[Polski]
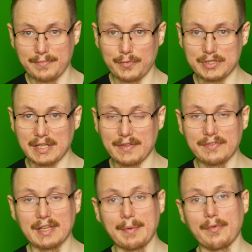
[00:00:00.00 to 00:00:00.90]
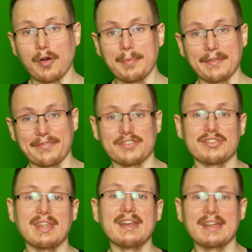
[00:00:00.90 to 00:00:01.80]
Ustawię. Nawet jak mam obraz w
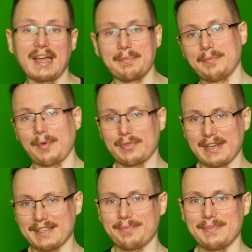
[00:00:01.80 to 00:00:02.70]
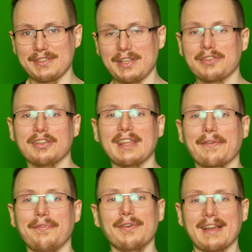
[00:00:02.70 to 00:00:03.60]
4K, bym miał transmisję, to i
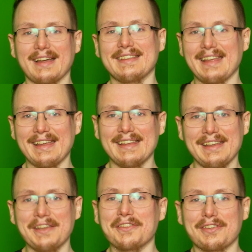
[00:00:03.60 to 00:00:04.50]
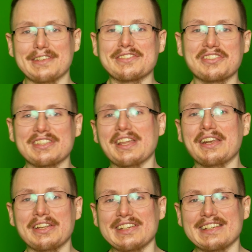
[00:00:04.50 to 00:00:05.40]
tak Full HD to jest
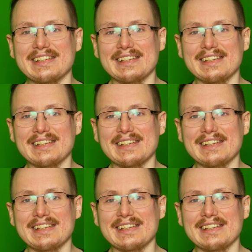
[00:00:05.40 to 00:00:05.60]
4,